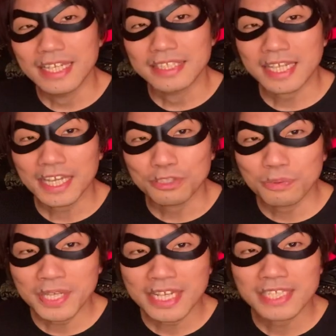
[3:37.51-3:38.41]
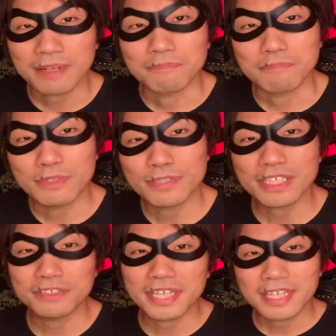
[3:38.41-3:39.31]
さあ井上玲ちゃん
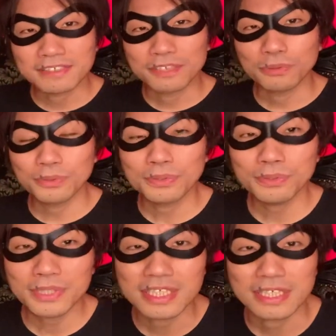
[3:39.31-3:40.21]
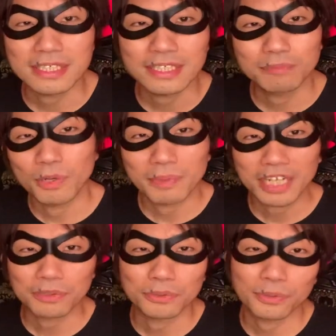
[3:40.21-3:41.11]
ミュージックレターズでどのように
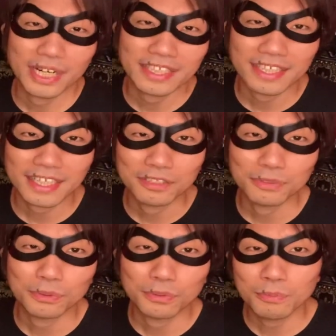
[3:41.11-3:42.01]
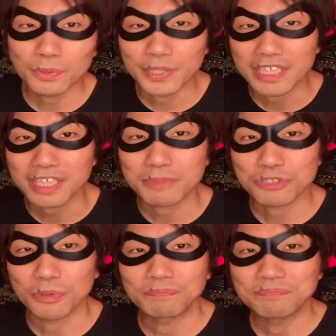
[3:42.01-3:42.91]
ポール・マッカートニーを捉えていたかというところも触れていきま
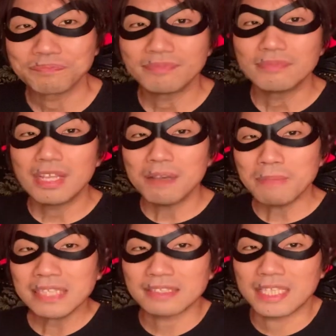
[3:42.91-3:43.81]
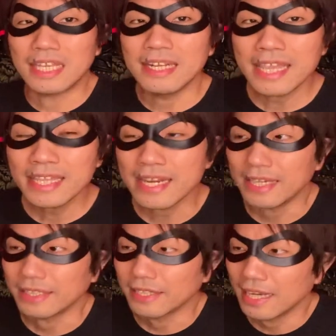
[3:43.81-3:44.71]
しょう。まずね
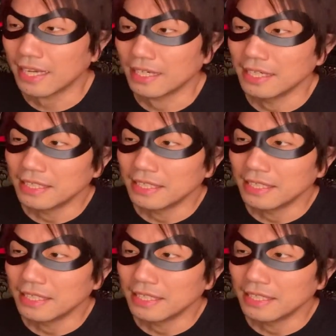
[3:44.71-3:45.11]
レイレイが